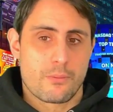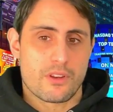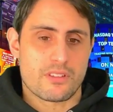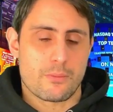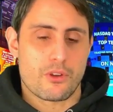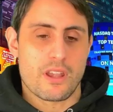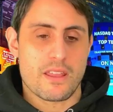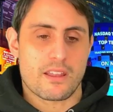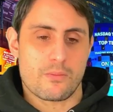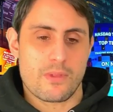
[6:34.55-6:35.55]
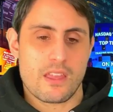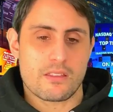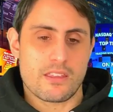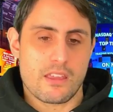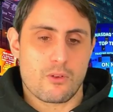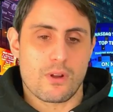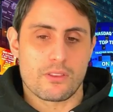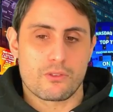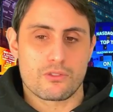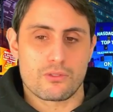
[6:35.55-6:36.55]
per esempio le naked medie
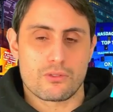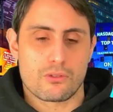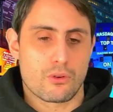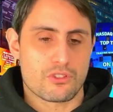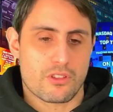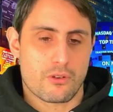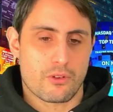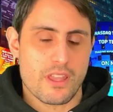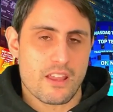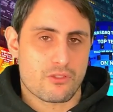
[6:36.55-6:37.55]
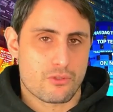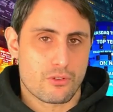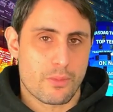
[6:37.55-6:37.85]
quanto costano adesso,